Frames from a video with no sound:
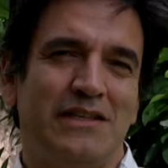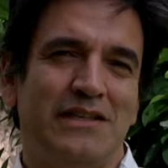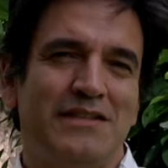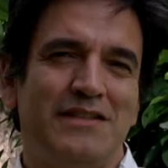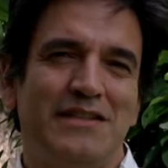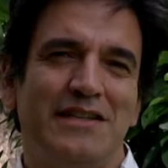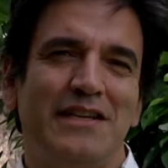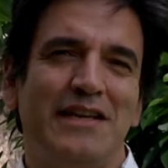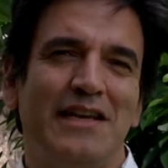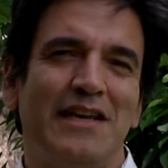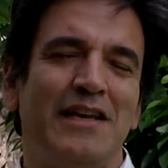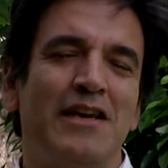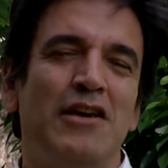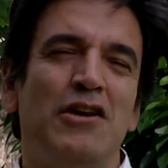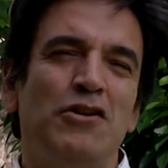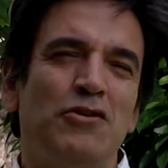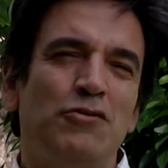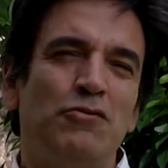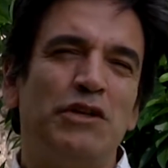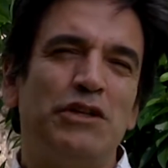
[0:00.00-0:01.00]
Es decir, que
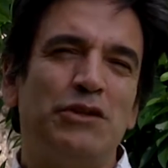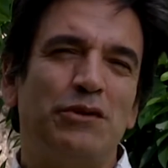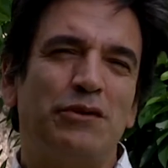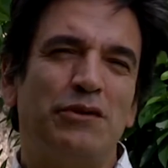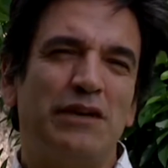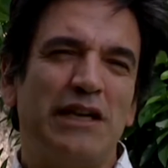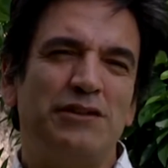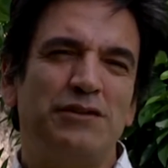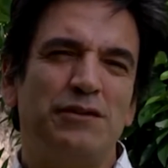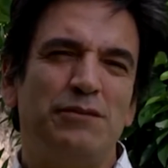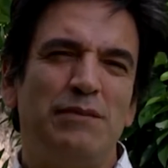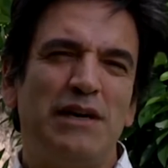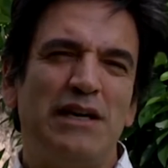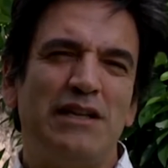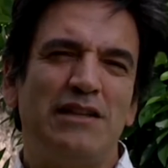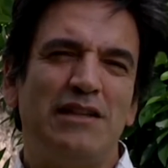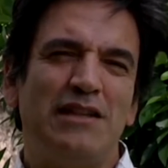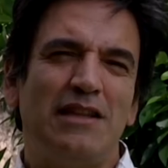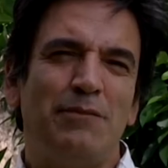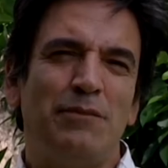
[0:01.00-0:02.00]
nuestro corazón
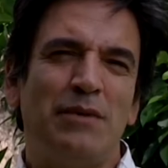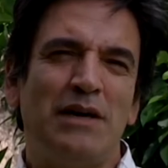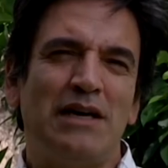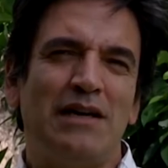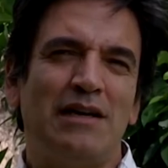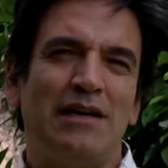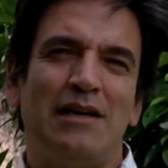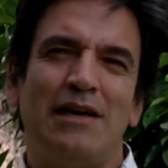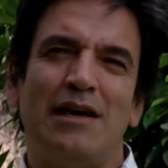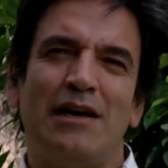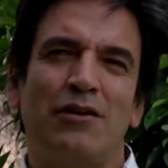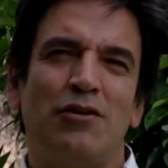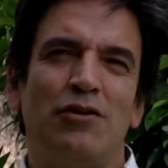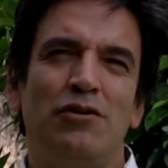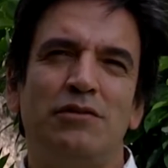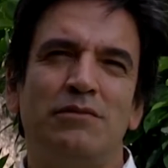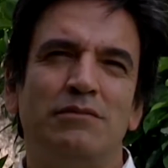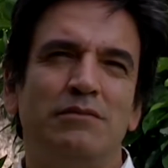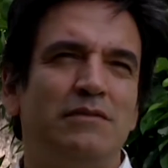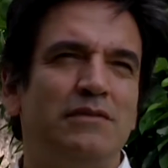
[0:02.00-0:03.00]
va,
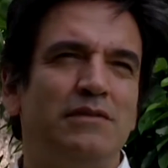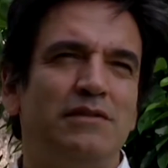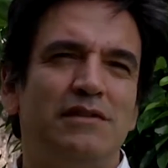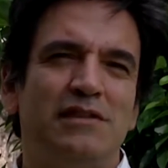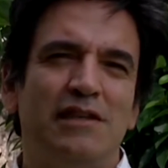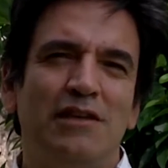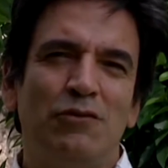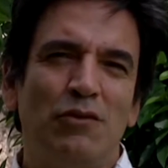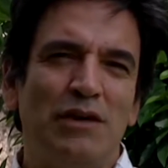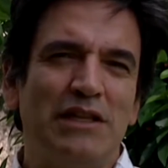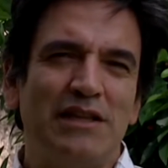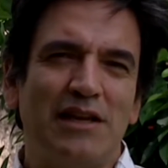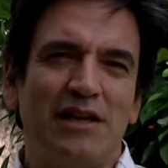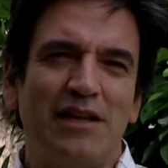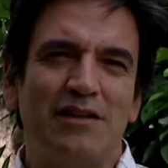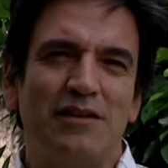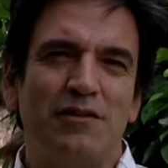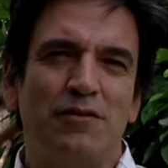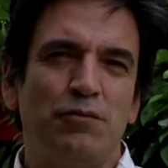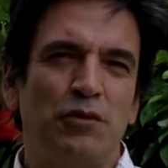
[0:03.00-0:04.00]
con 50
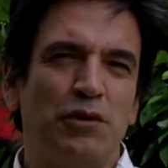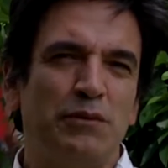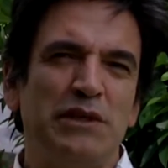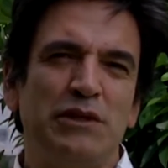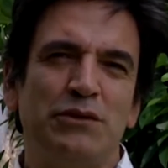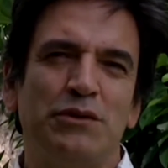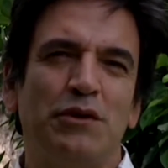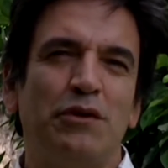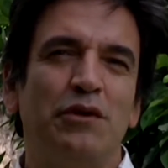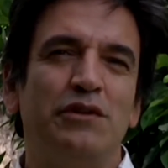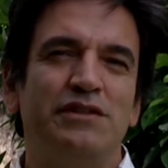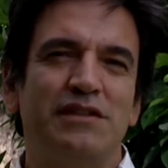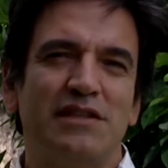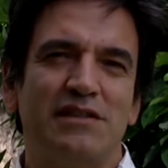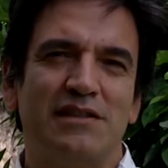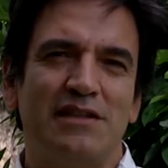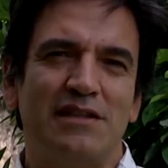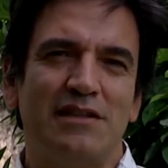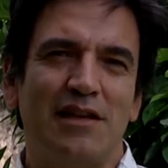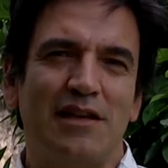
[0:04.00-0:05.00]
latidos por minuto, con
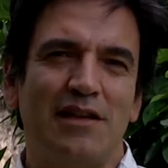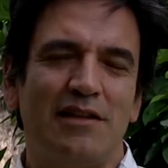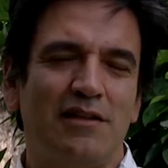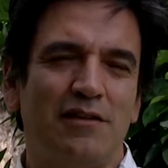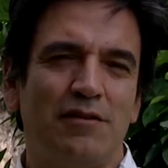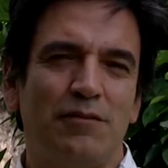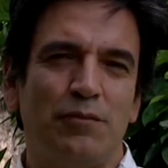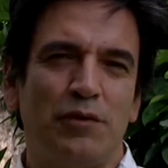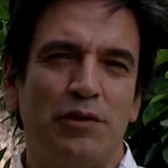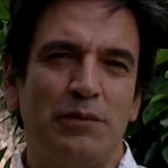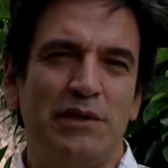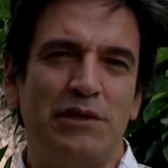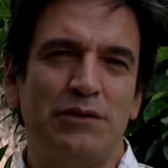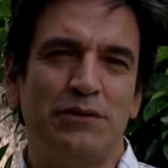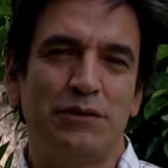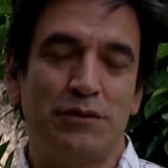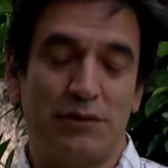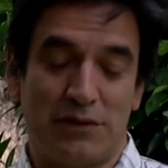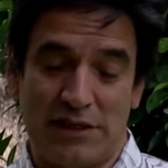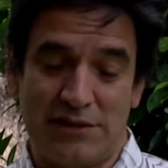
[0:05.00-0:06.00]
60 latidos por
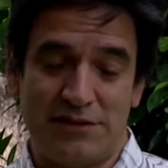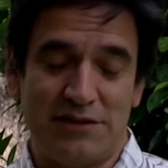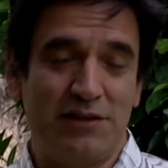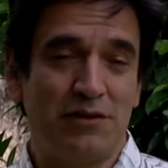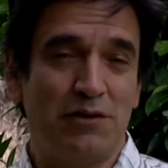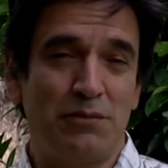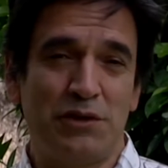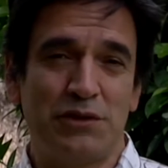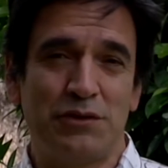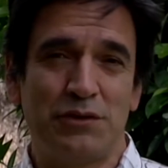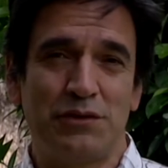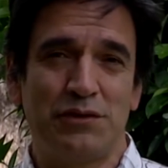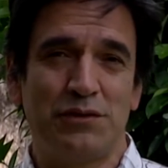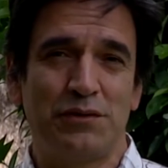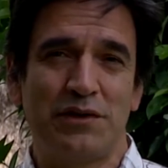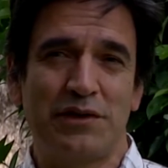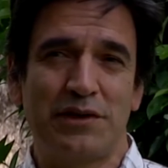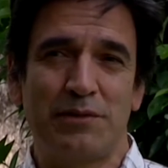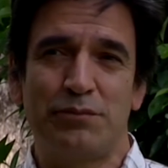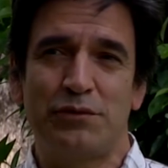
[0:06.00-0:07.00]
minuto, así como estoy
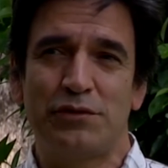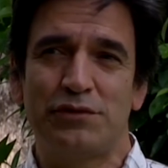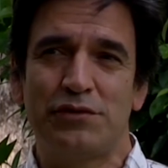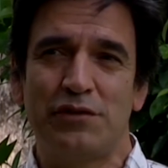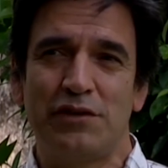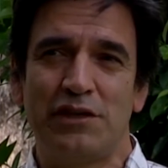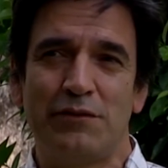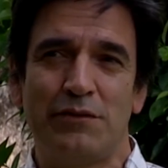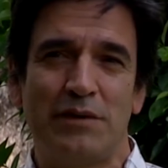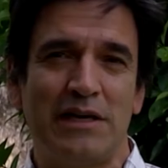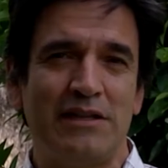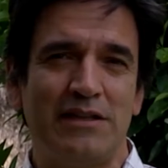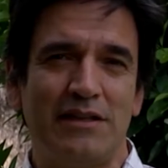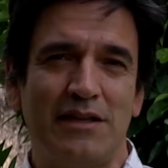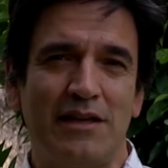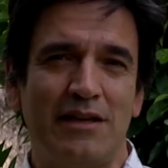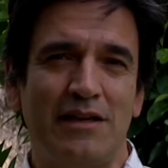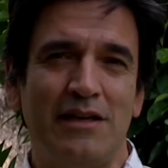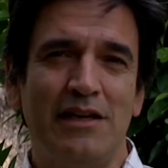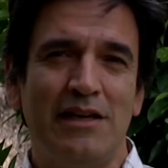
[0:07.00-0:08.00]
yo en reposo, le
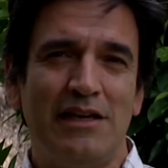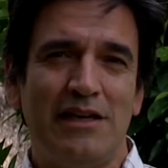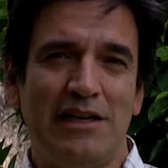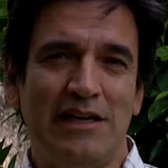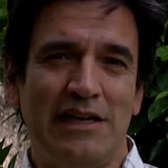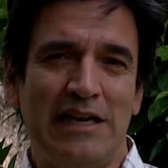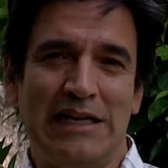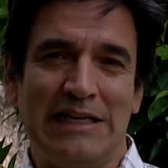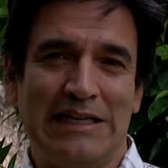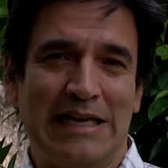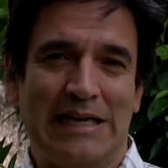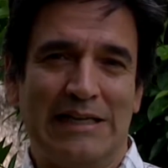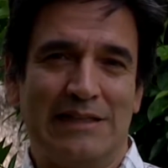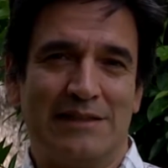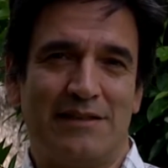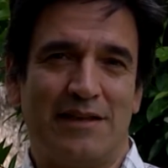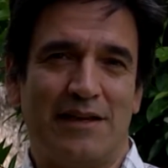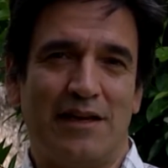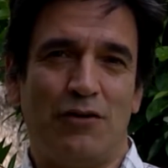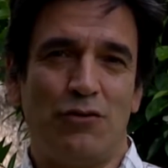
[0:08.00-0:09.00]
basta y le
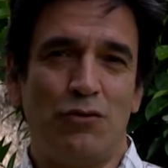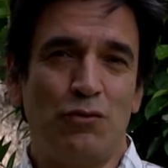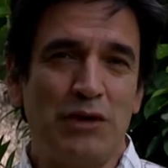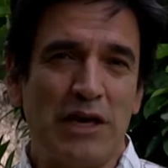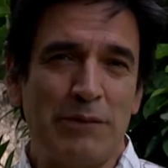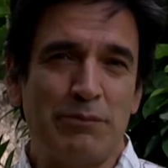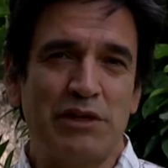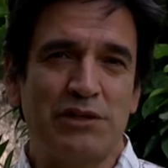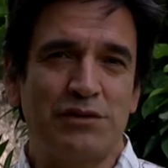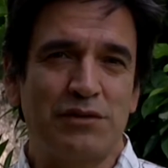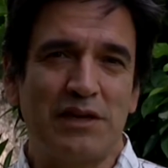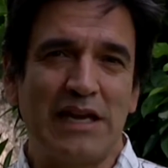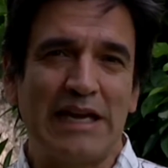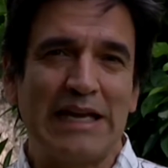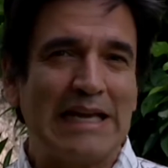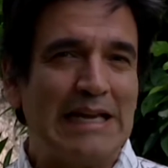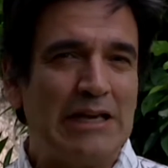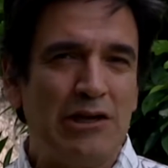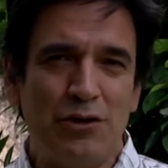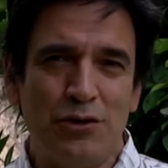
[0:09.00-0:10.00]
alcanza. Una persona
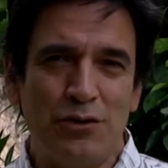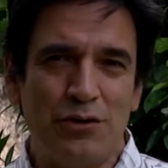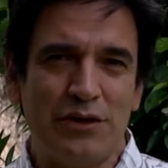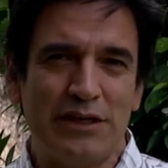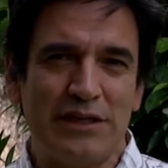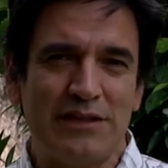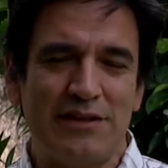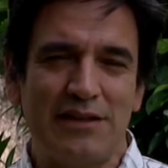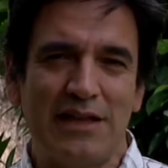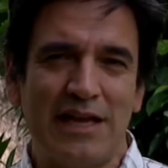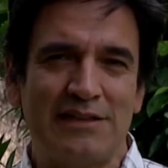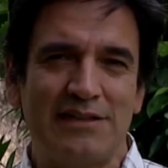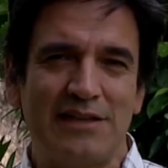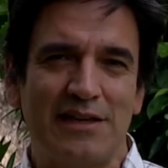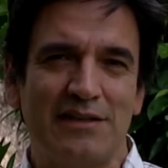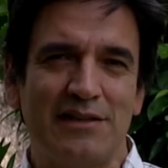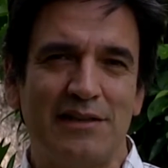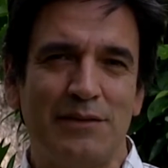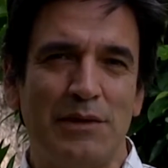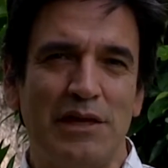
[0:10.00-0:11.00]
que no hace
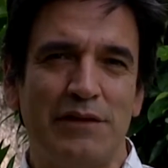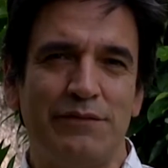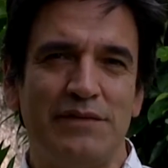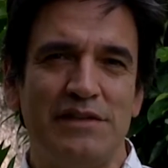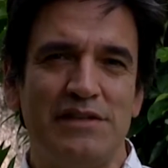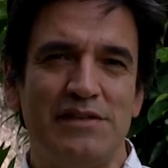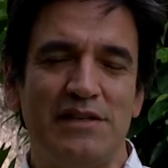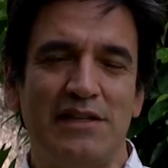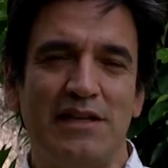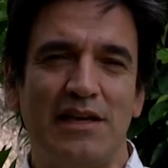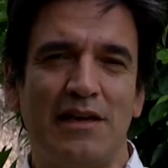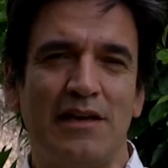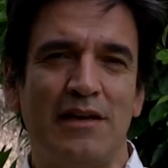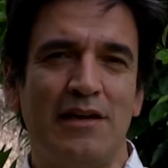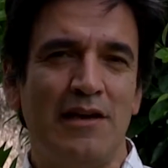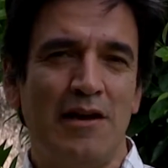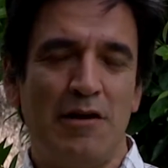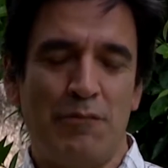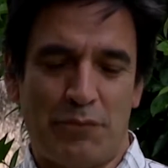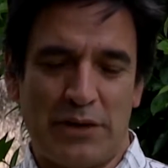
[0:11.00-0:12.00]
actividad física,
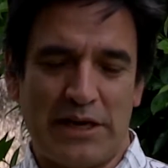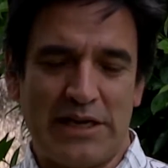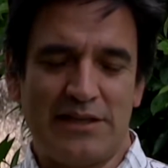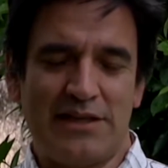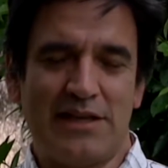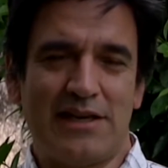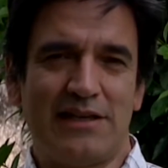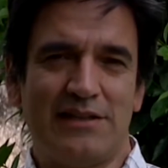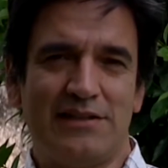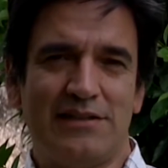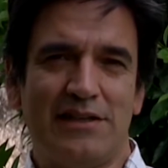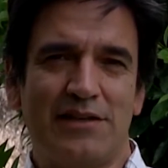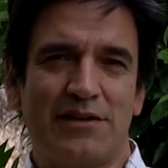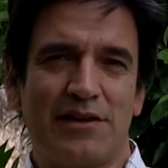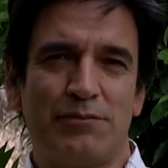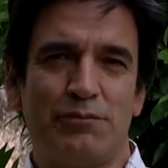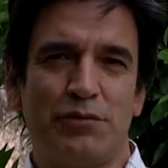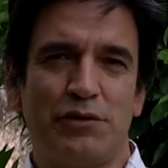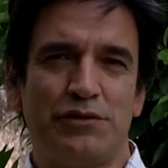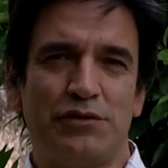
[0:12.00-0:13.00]
para estar así en
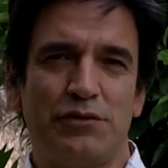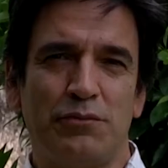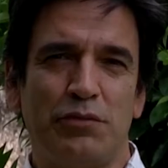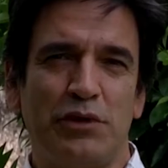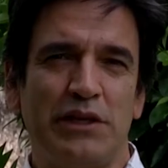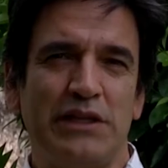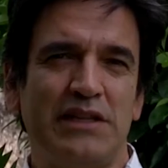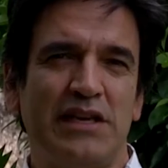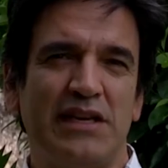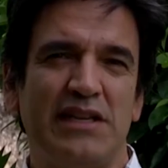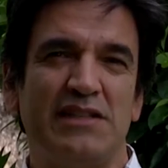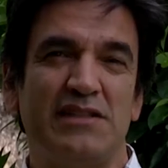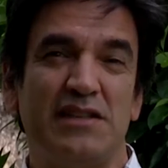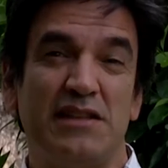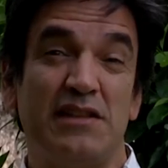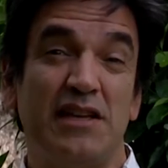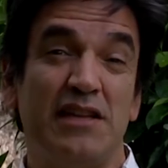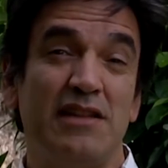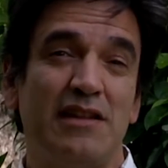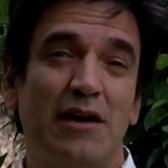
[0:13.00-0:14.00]
reposo, puede estar en
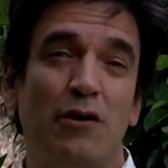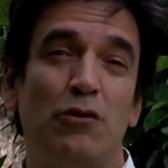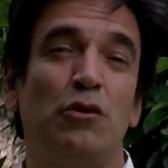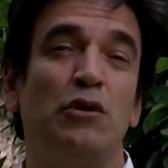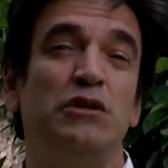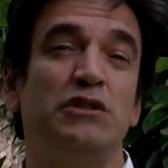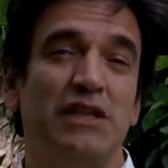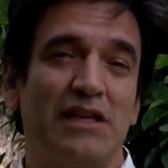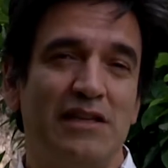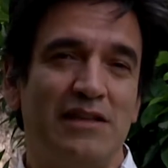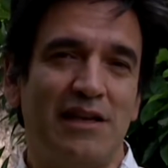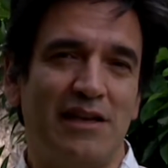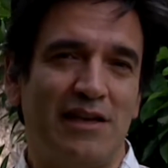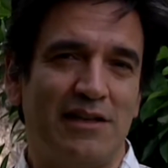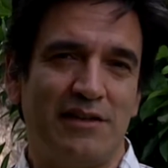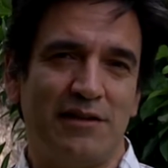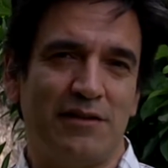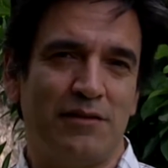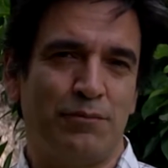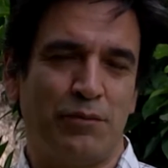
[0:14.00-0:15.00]
70 o 80
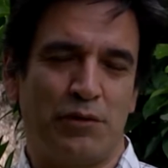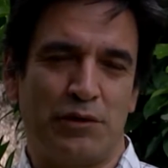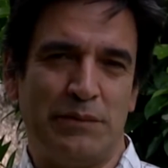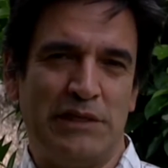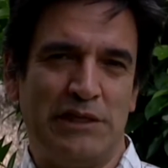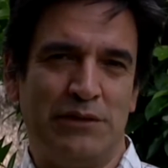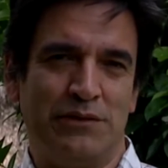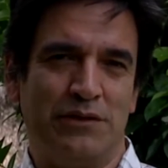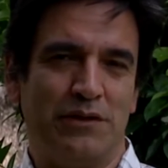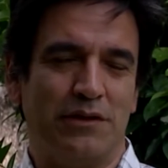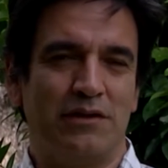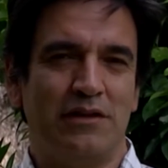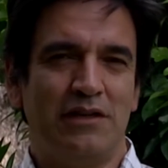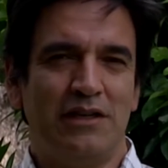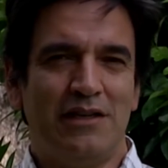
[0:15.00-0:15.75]
latidos por minuto.